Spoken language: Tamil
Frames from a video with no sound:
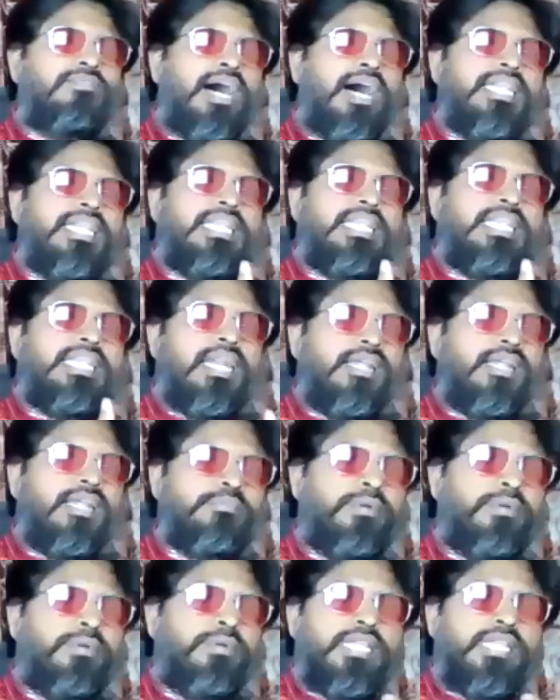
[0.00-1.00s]
வார்த்தைகள்
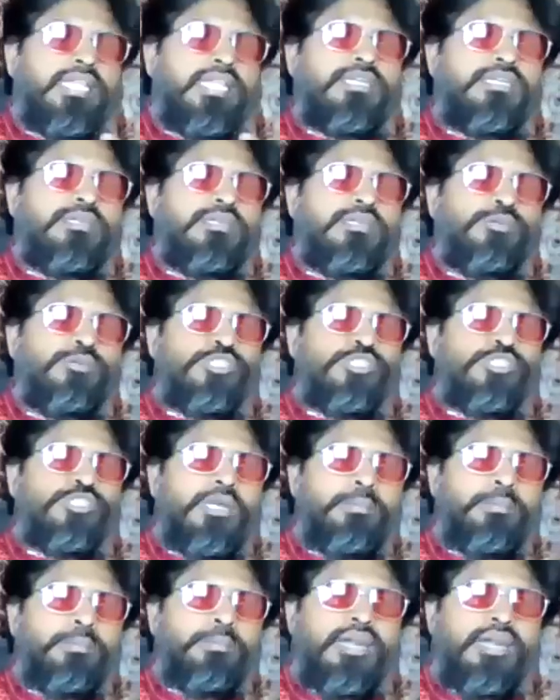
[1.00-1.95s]
அதாவது மரியாதை கெட்டு போச்சுங்கிற